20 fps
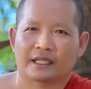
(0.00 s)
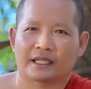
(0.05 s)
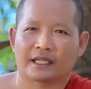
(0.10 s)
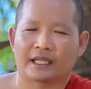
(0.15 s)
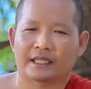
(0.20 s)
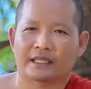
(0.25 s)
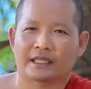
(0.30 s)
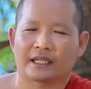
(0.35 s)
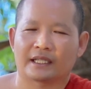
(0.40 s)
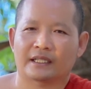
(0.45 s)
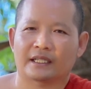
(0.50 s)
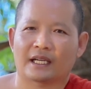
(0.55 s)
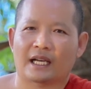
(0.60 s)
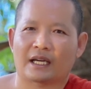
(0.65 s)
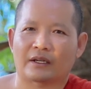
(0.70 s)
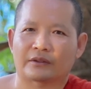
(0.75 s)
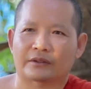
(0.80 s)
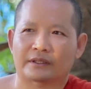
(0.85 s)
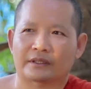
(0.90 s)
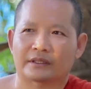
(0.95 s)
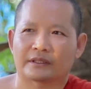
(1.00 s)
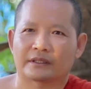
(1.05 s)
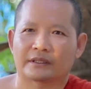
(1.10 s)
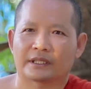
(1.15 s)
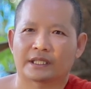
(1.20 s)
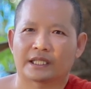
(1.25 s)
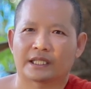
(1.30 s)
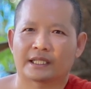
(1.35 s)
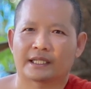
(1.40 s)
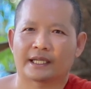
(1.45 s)
đạch hết đọt
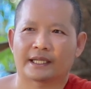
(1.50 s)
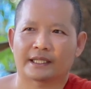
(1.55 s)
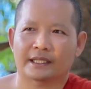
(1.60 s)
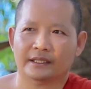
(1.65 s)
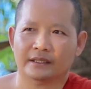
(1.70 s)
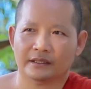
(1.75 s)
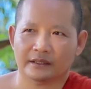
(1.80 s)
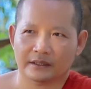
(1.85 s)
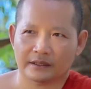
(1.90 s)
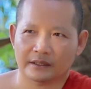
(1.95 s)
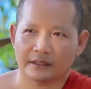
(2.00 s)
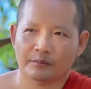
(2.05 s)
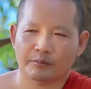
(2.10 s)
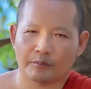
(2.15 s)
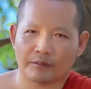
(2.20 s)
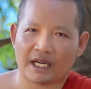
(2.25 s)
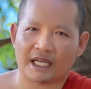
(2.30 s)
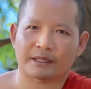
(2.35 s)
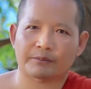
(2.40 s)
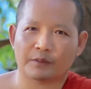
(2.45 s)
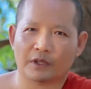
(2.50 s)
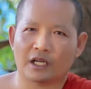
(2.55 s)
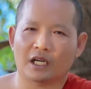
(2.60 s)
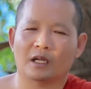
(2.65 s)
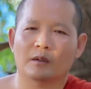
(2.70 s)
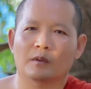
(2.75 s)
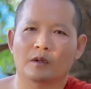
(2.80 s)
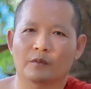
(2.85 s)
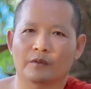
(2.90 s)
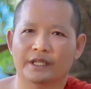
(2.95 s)
nâng bán
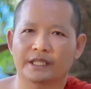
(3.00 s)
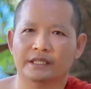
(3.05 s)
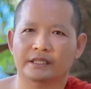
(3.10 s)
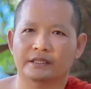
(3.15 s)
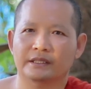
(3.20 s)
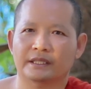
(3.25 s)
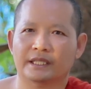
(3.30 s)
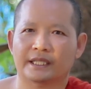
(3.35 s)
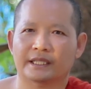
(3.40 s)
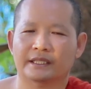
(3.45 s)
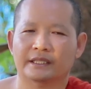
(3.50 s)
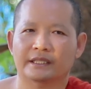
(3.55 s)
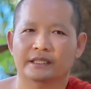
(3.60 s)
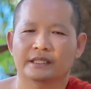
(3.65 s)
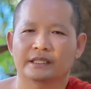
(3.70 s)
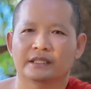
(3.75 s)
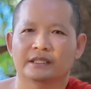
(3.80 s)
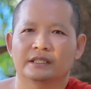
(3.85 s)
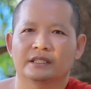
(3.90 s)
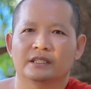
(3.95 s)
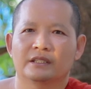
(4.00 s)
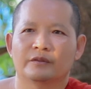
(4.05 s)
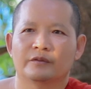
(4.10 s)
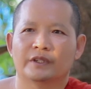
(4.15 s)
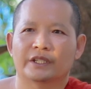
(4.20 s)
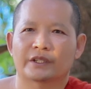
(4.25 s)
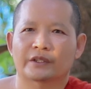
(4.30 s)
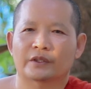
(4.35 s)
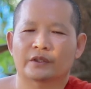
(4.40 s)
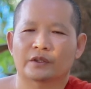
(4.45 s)
phò mà với cứ thà
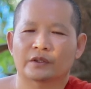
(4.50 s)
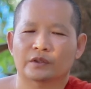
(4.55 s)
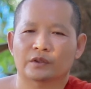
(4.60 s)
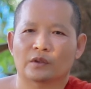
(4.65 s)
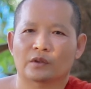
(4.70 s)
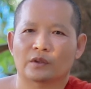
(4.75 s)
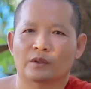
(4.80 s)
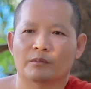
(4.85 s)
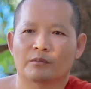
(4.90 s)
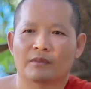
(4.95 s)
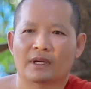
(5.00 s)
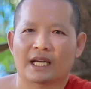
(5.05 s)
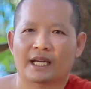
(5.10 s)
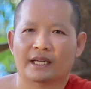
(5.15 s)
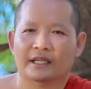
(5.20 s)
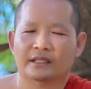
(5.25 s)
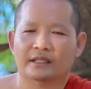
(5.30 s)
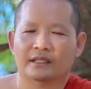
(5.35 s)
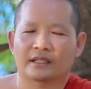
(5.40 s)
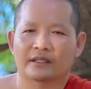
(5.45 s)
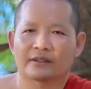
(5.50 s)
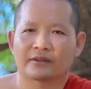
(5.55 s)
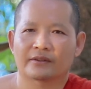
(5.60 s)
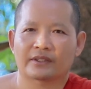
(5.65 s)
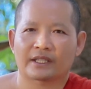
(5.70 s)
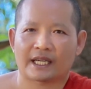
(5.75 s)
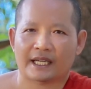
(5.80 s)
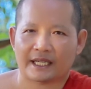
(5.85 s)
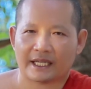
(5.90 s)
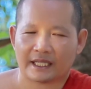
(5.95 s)
vì rong tốc lùm bá đời
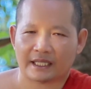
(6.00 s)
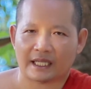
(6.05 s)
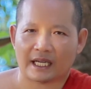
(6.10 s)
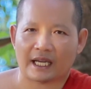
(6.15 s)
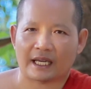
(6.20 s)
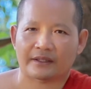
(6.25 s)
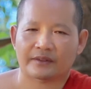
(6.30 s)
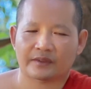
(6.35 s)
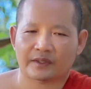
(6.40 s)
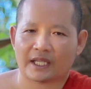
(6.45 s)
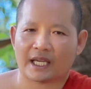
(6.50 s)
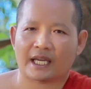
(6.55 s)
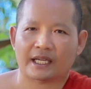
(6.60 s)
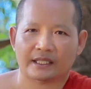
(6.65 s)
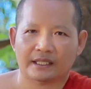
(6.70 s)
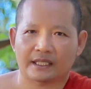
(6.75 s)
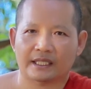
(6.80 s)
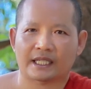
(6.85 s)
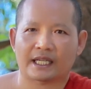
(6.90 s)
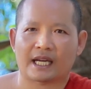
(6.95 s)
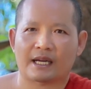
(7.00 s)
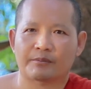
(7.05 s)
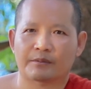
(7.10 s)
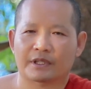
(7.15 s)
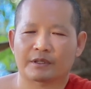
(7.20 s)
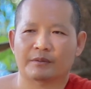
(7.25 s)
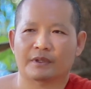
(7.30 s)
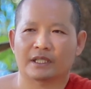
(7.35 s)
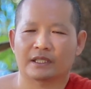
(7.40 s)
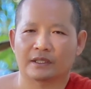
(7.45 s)
xa ca sang đời cam
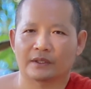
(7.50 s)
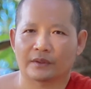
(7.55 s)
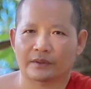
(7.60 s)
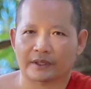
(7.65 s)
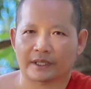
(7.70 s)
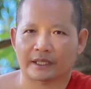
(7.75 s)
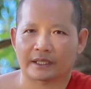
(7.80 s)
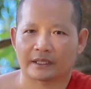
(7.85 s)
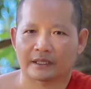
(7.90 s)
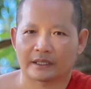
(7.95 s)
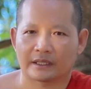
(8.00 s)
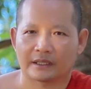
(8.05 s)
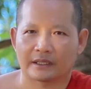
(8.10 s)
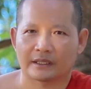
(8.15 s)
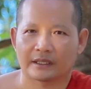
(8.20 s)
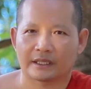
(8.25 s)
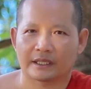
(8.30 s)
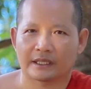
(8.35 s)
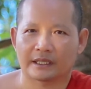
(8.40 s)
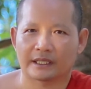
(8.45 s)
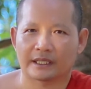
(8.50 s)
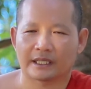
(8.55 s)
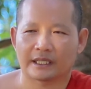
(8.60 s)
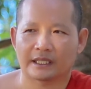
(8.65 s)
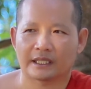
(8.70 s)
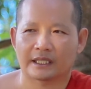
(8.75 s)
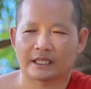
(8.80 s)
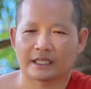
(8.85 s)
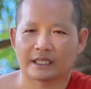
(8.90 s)
rồi bọt lột này kể nhé